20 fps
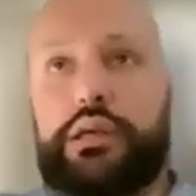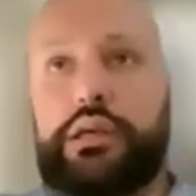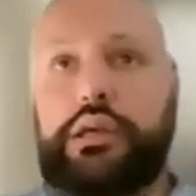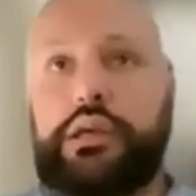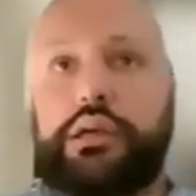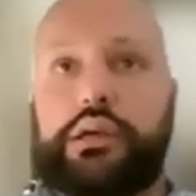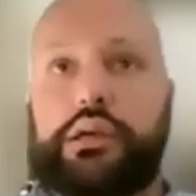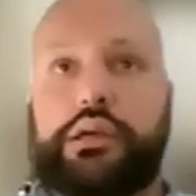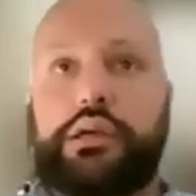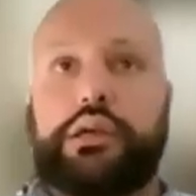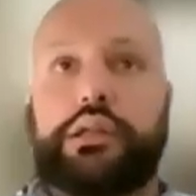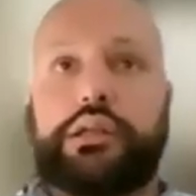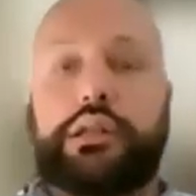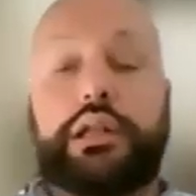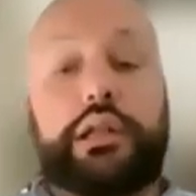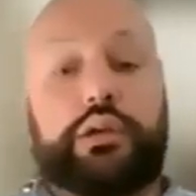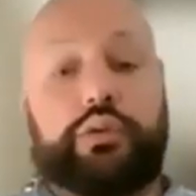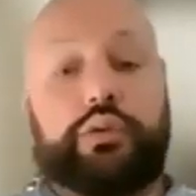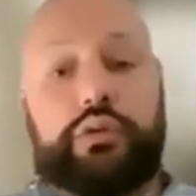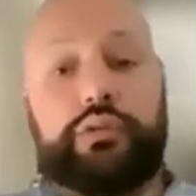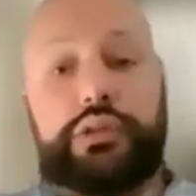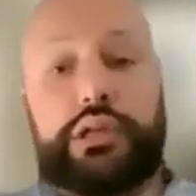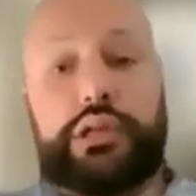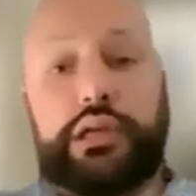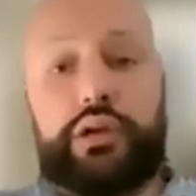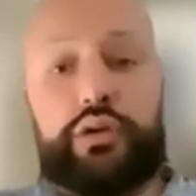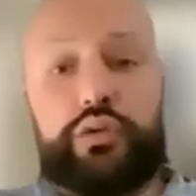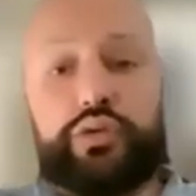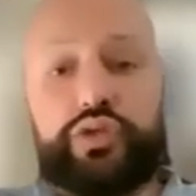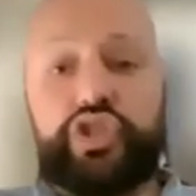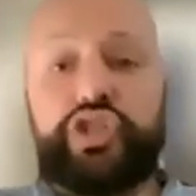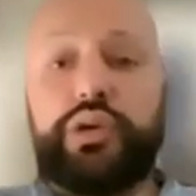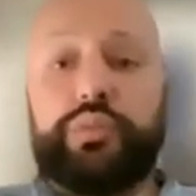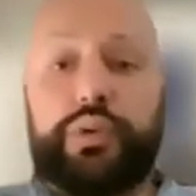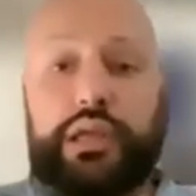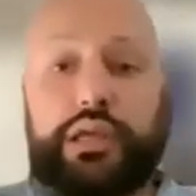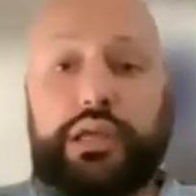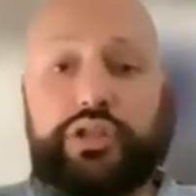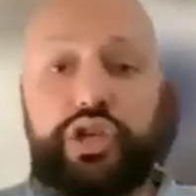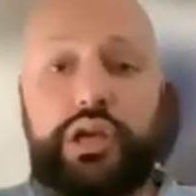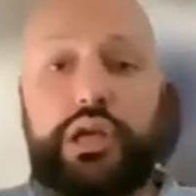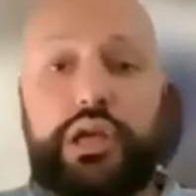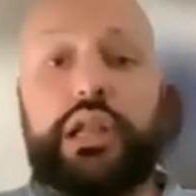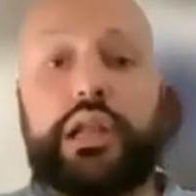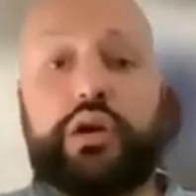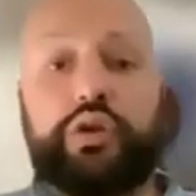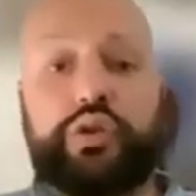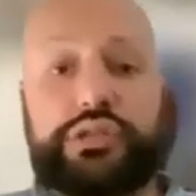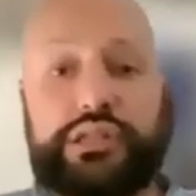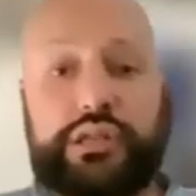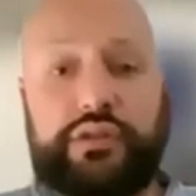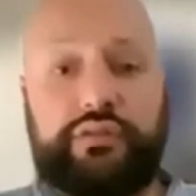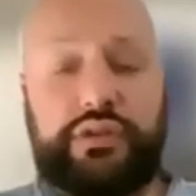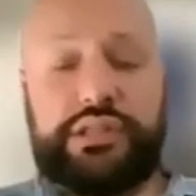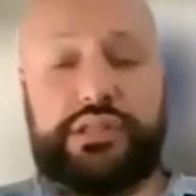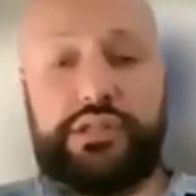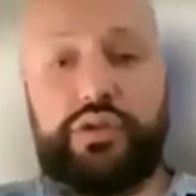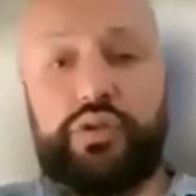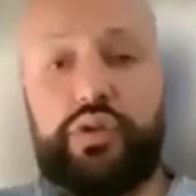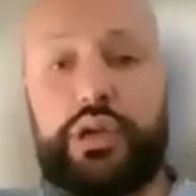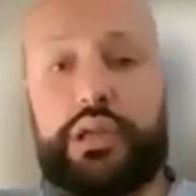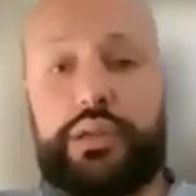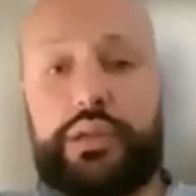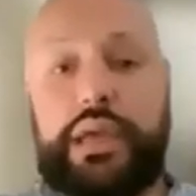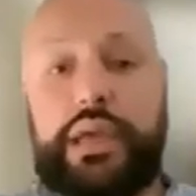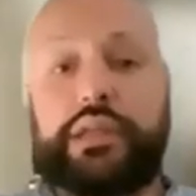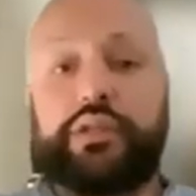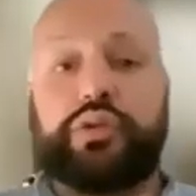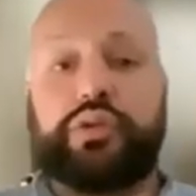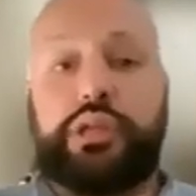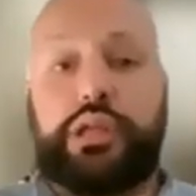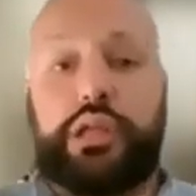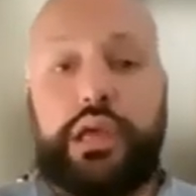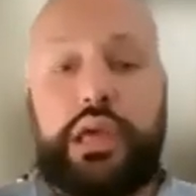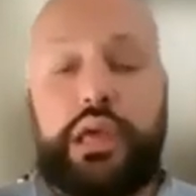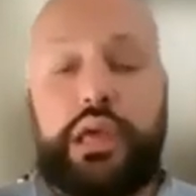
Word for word: eh, delle nuove tecnologie perché c'è la conservazione, i metodi